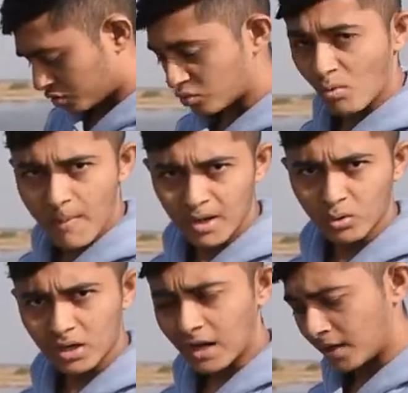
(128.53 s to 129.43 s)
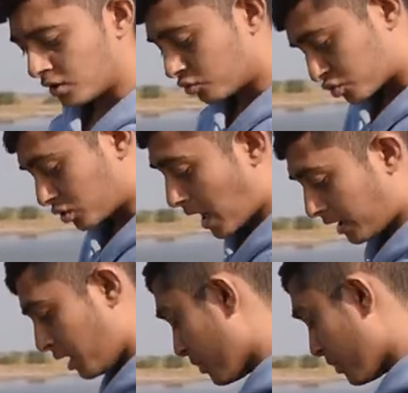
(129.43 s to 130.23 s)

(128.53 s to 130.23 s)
जो मोबाइल होल्डर आता है उसको डालना